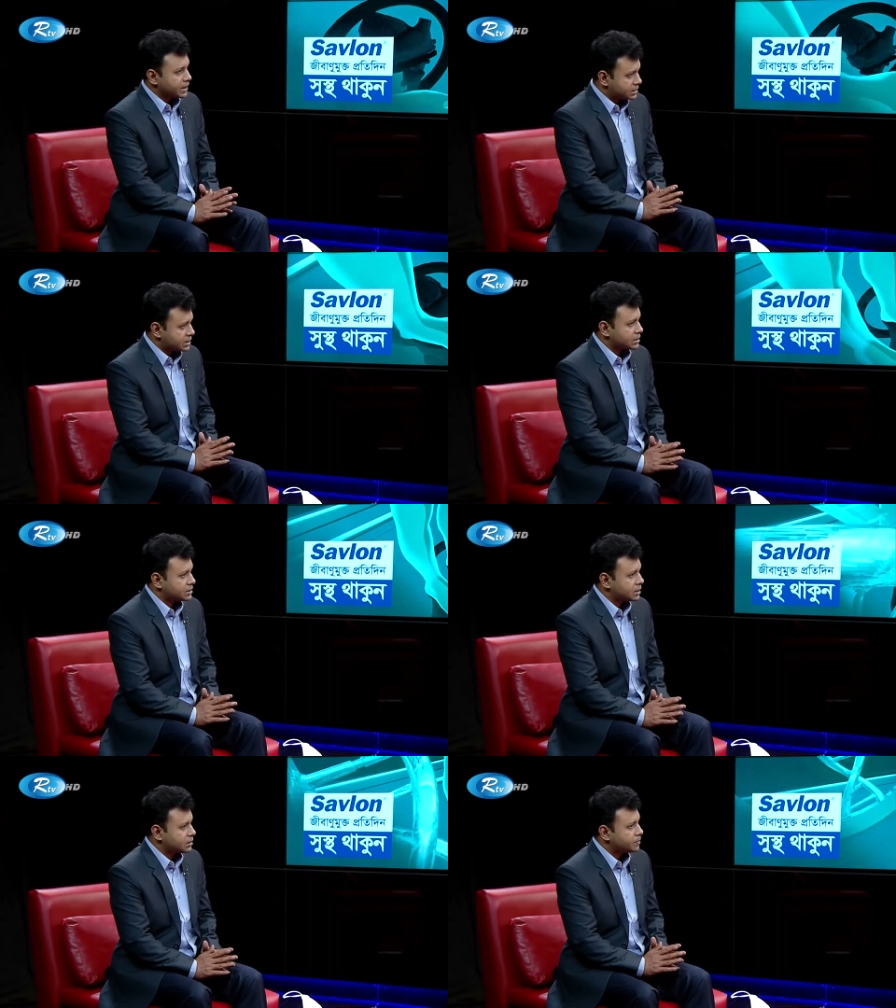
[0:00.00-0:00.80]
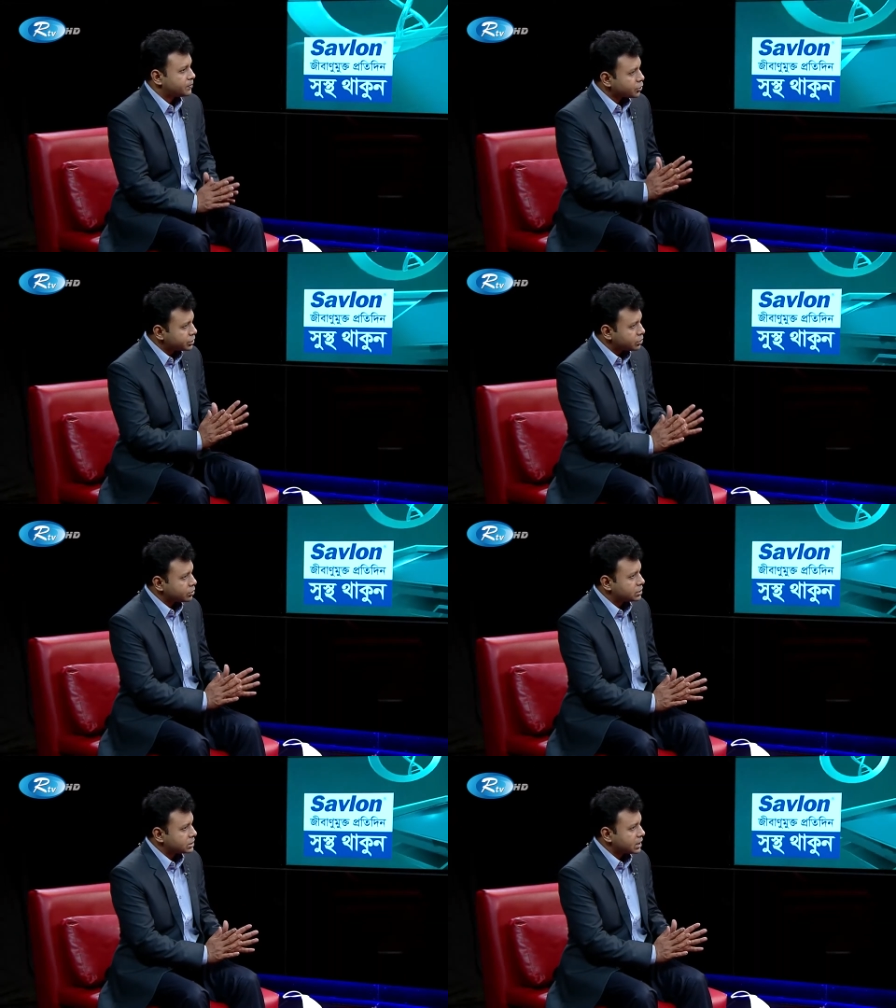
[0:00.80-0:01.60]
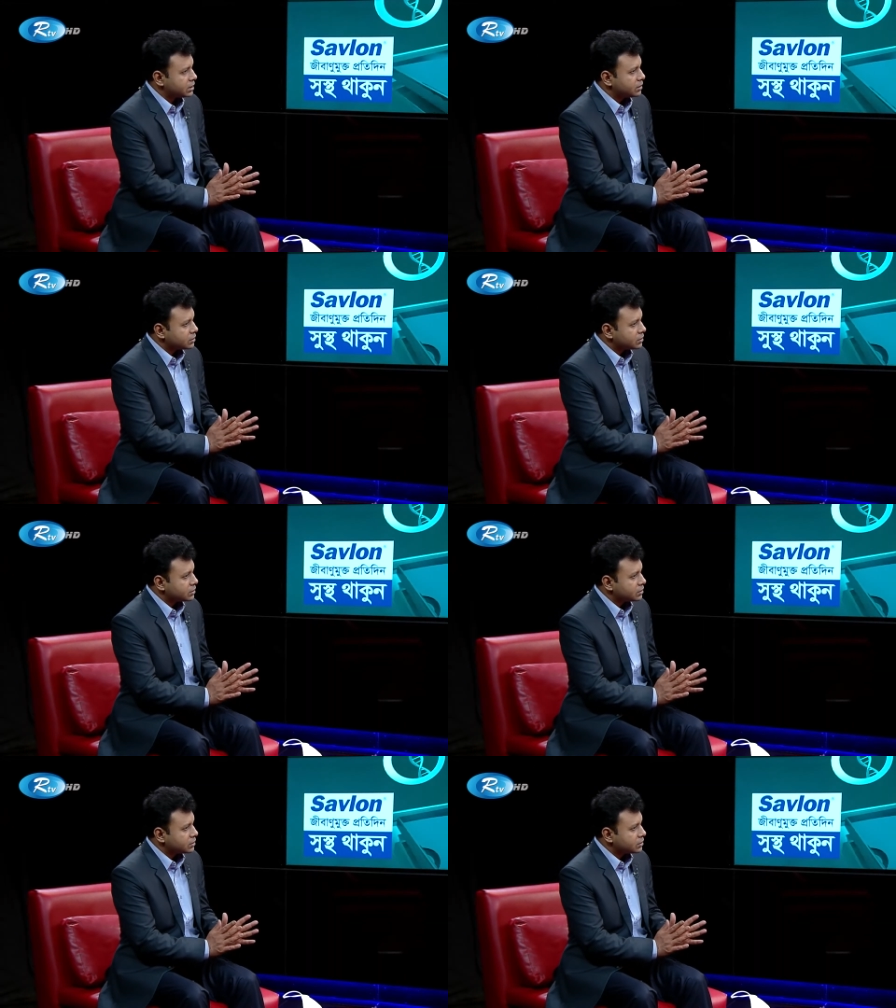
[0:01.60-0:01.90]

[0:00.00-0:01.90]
বেস্ট অ্যান্সার প্রতিরোধটাই